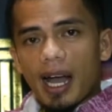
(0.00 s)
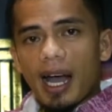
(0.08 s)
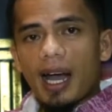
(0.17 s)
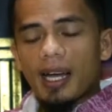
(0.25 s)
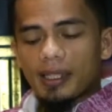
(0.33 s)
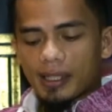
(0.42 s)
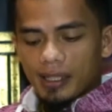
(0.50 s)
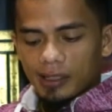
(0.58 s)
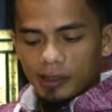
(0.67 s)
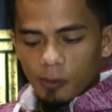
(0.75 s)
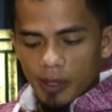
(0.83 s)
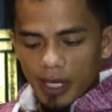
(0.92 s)
at
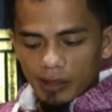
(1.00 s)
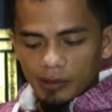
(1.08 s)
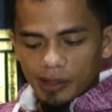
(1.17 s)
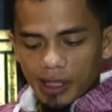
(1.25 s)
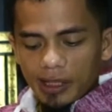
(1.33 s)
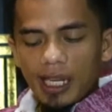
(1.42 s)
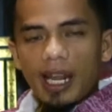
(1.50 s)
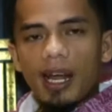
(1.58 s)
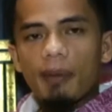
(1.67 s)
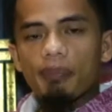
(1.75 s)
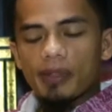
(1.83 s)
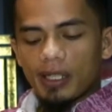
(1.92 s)
kasawian sa kanila